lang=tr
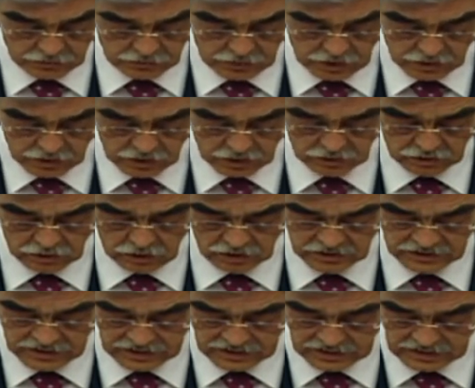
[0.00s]
ve Orta
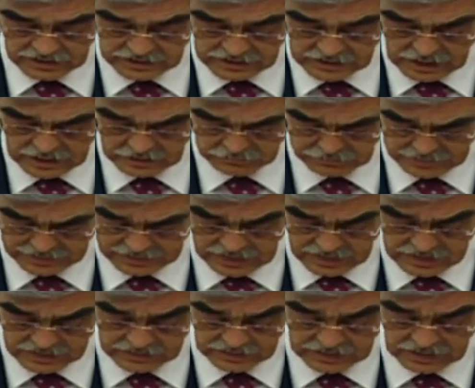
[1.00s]
Ölçekli
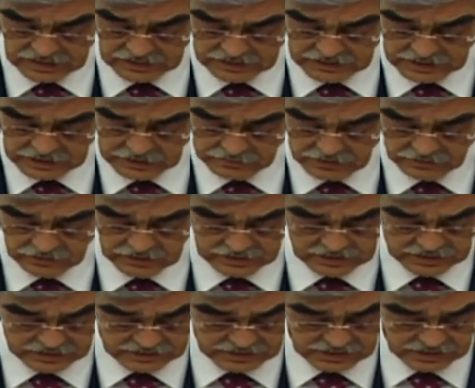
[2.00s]
İşletmeler Geliştirme ve
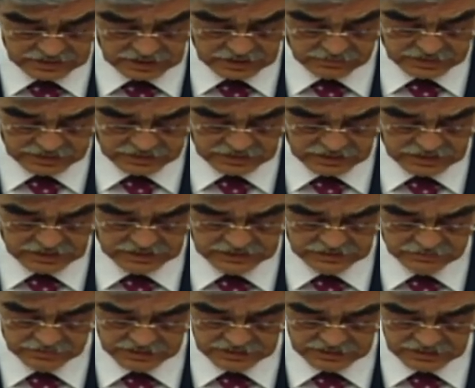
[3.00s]
Destekleme
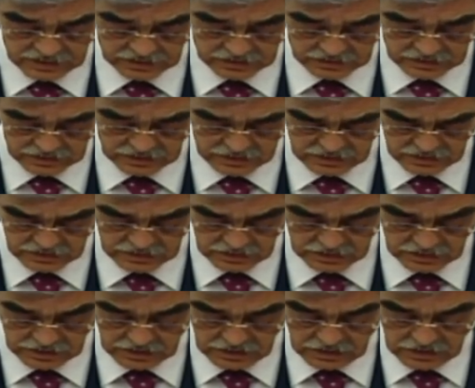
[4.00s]
İdaresi Başkanlığı,
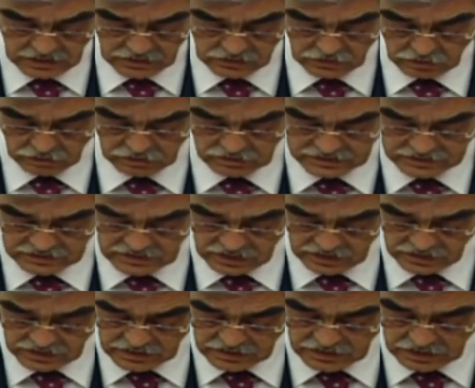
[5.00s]
Türk
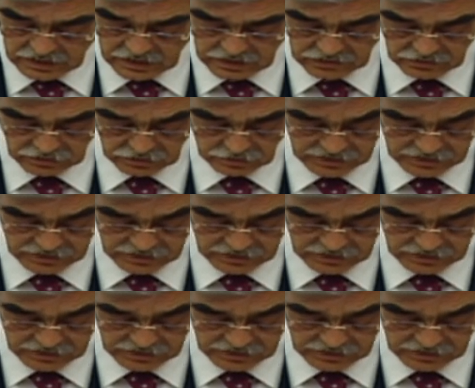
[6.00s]
Standartlar Enstitüsü